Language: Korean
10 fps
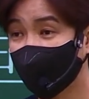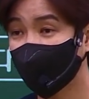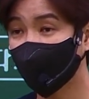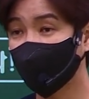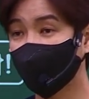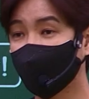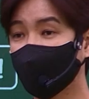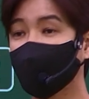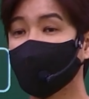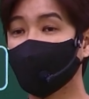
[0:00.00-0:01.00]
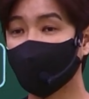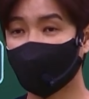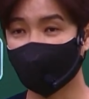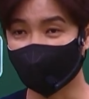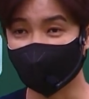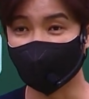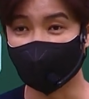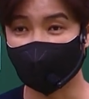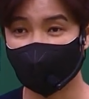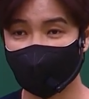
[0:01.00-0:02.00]
소설은 이렇게 읽는
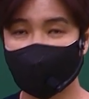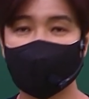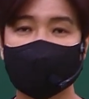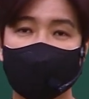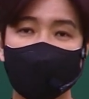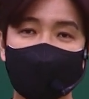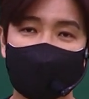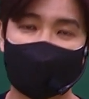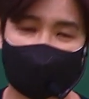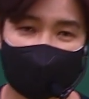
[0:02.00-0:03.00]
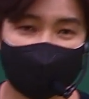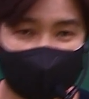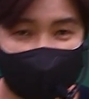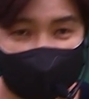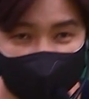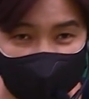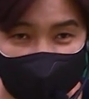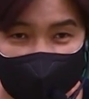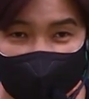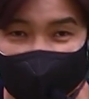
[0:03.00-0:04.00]
거야. 를 배우는 강의라고 생각하면 돼.